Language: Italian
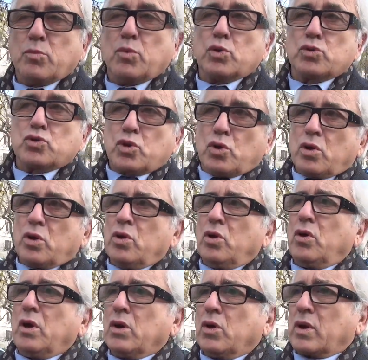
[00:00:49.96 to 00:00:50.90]

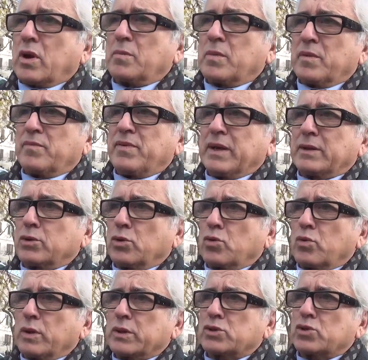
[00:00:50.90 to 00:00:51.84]
Buongiorno, allora abbiamo fatto
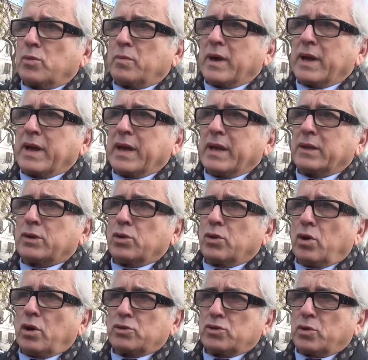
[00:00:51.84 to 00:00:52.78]
questo
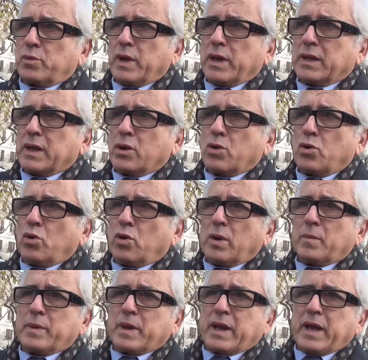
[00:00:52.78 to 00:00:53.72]
banchetto oggi qui ad
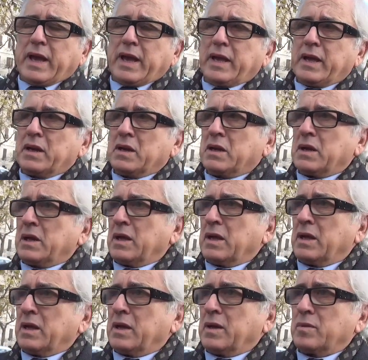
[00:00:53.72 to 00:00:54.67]
Ancona perché
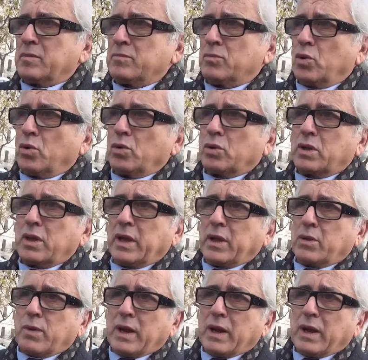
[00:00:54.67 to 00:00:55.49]
in molte,